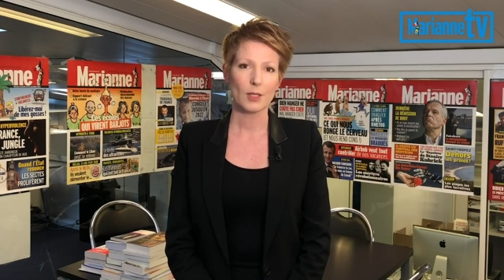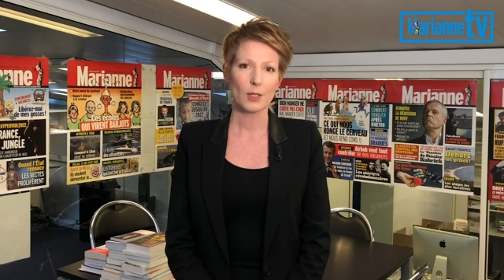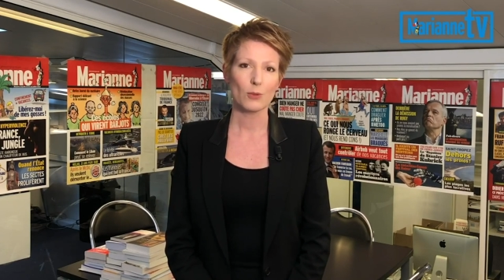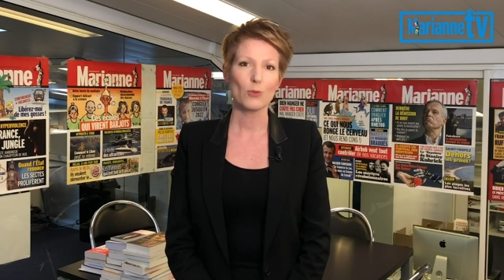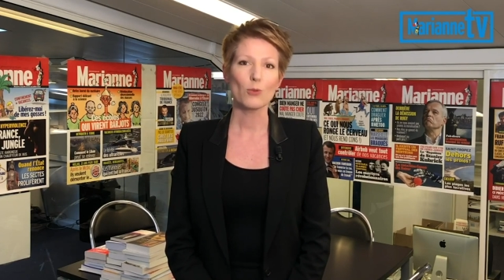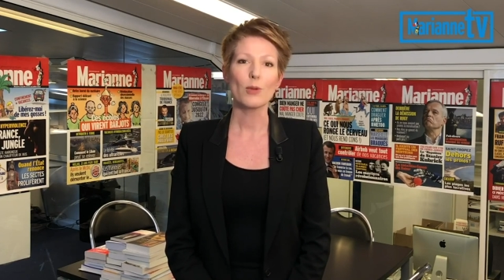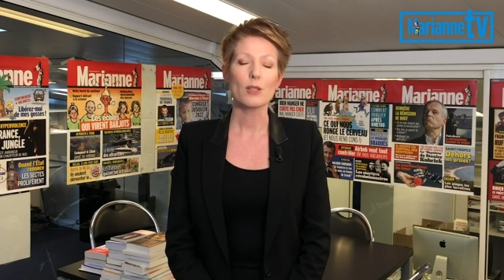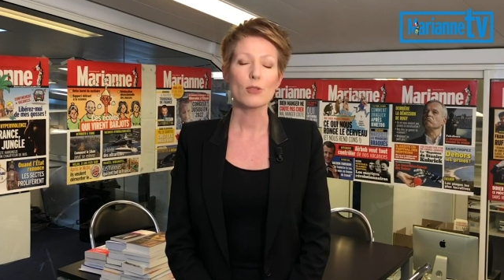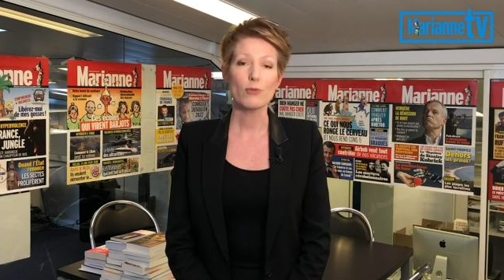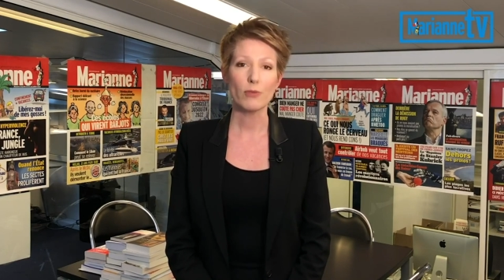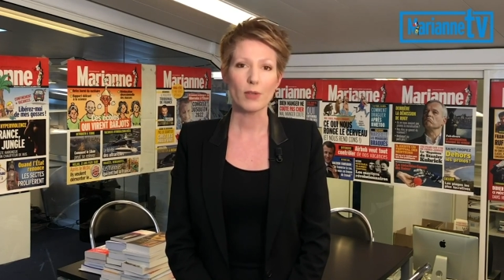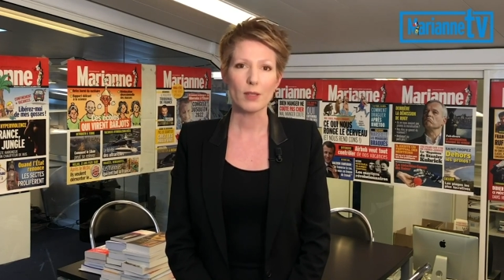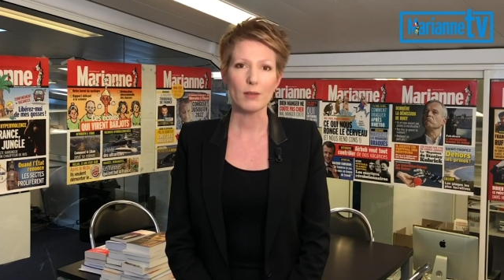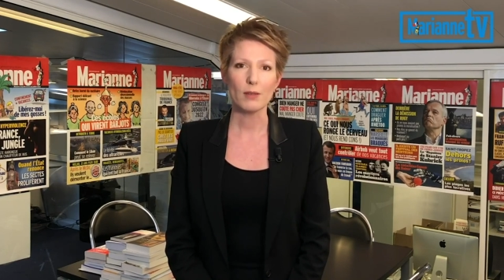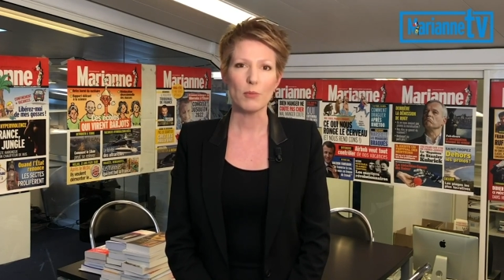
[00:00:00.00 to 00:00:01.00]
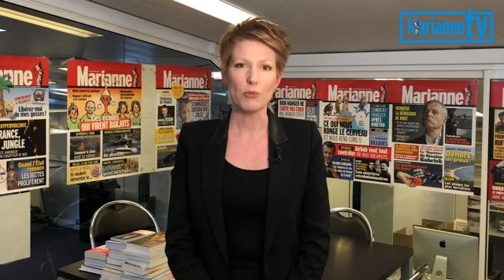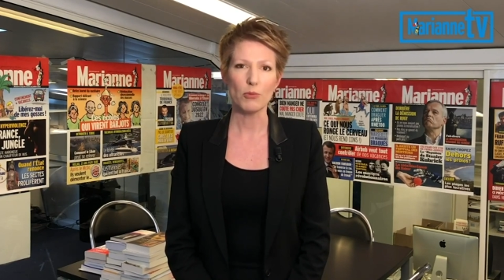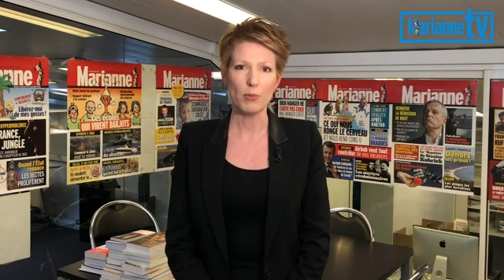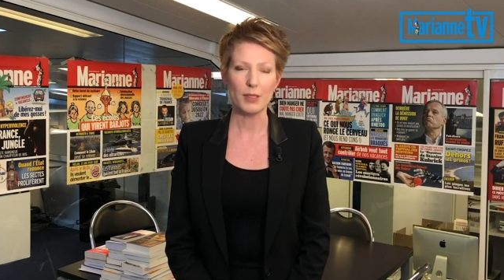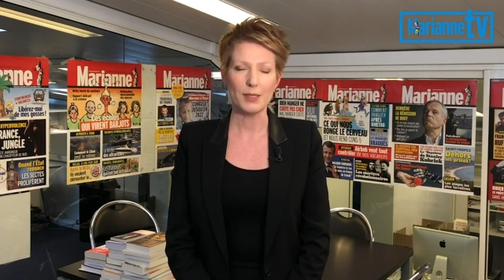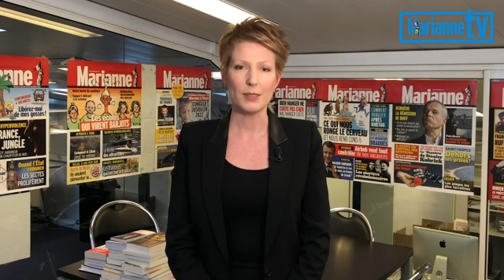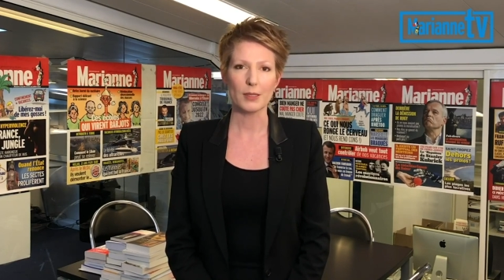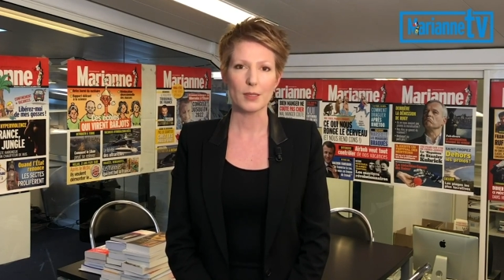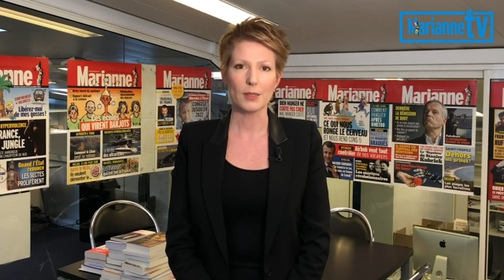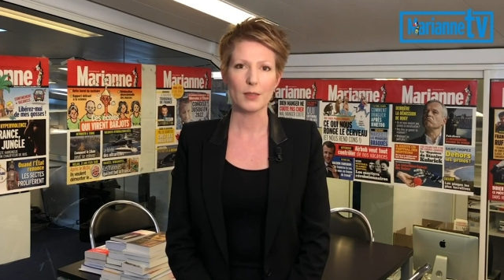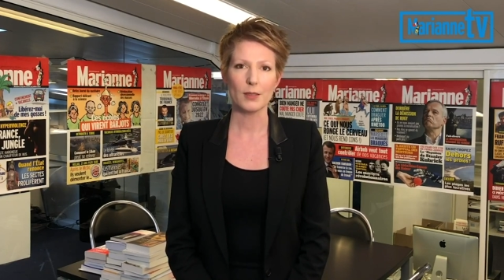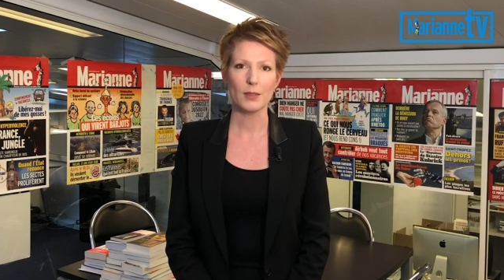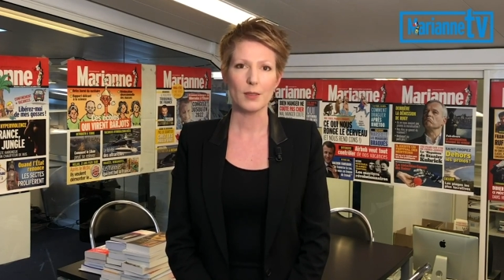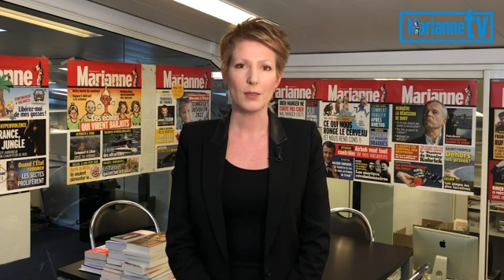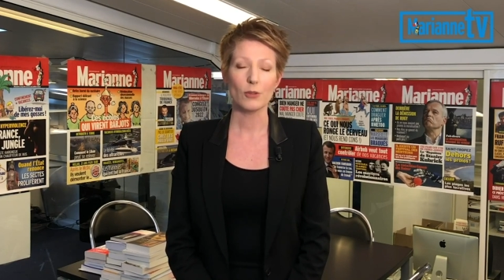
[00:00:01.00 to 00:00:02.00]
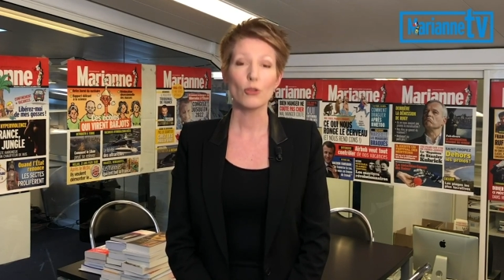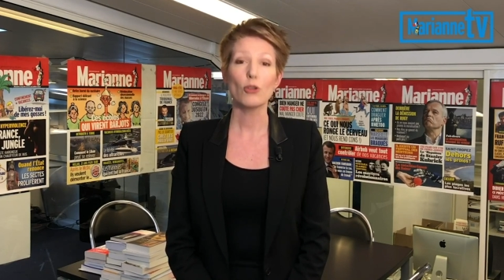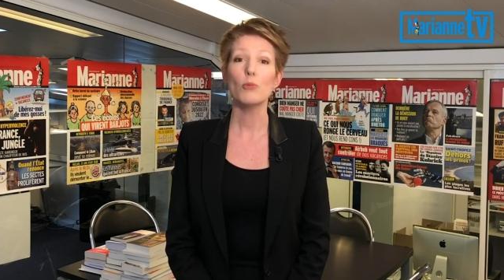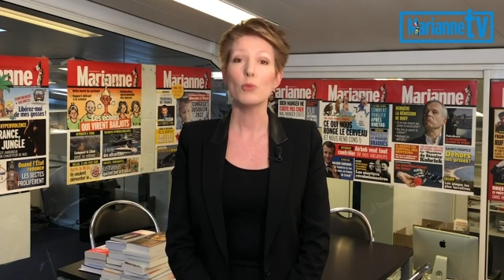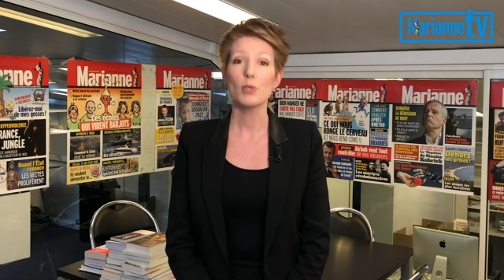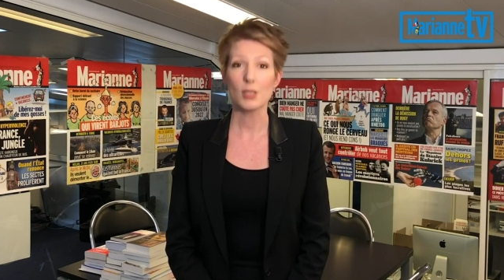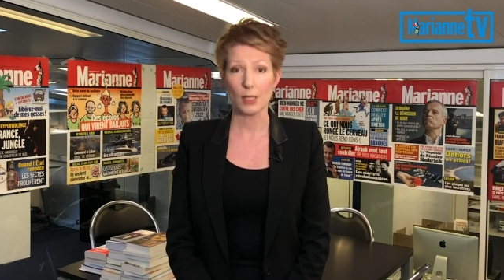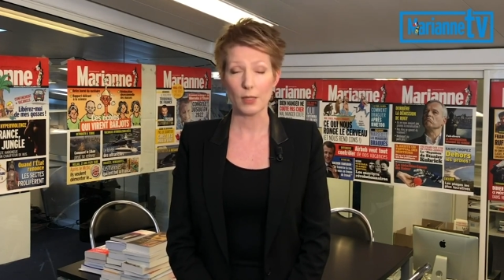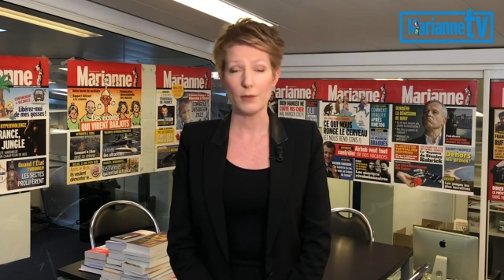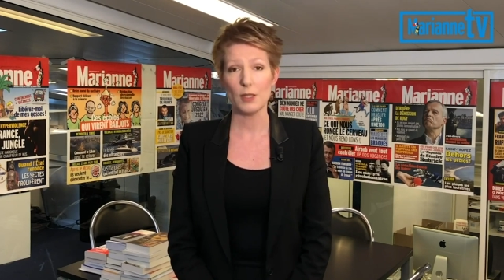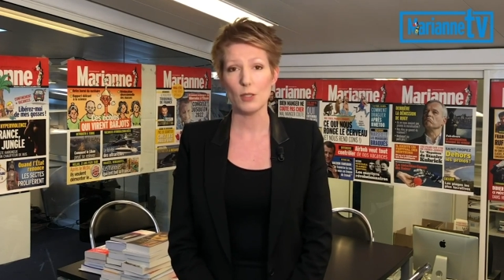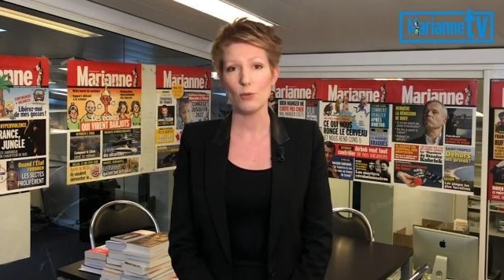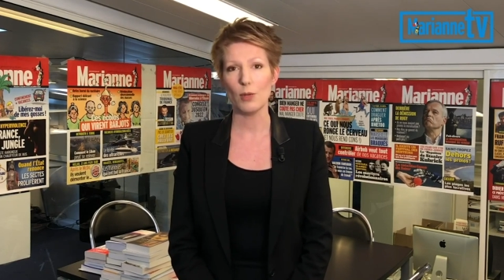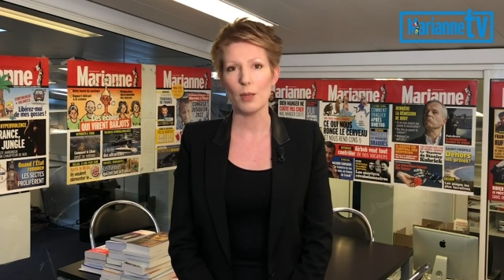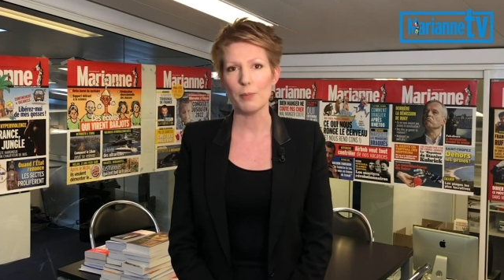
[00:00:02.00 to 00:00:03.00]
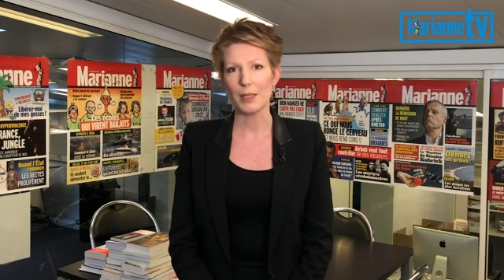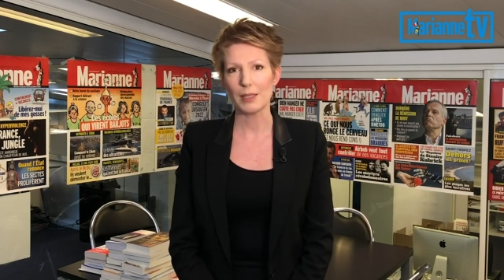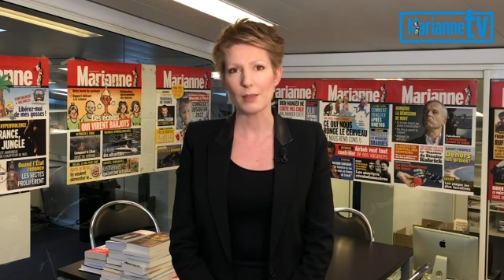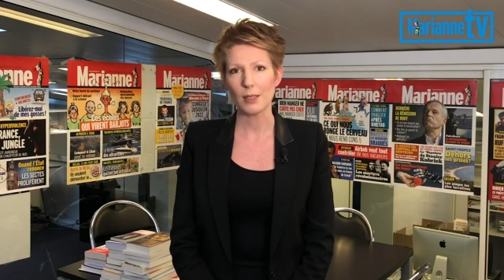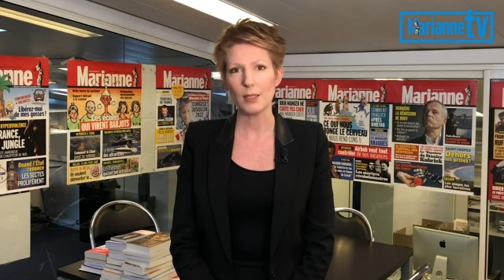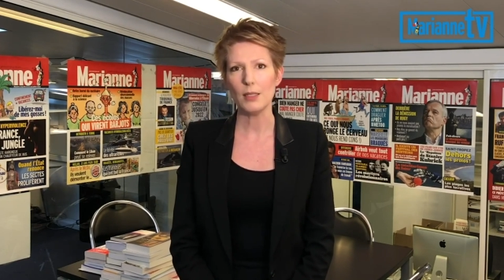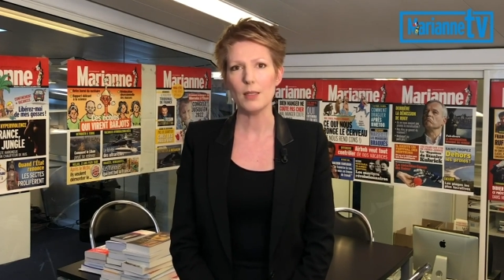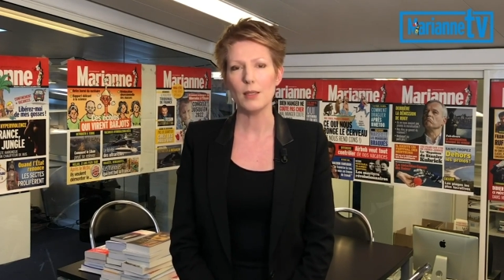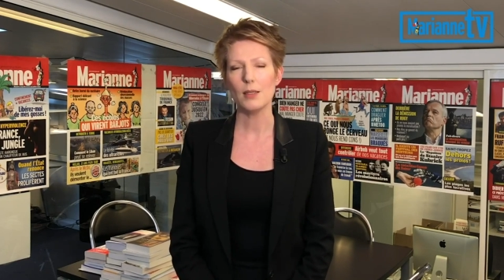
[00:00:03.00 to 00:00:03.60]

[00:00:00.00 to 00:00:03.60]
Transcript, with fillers: de la souveraineté publique, comme au service de la patrie,